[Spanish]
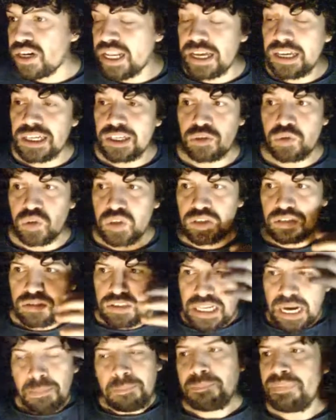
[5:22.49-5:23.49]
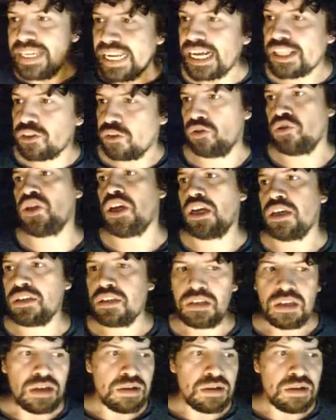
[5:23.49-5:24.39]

hora estoy transpirando ya.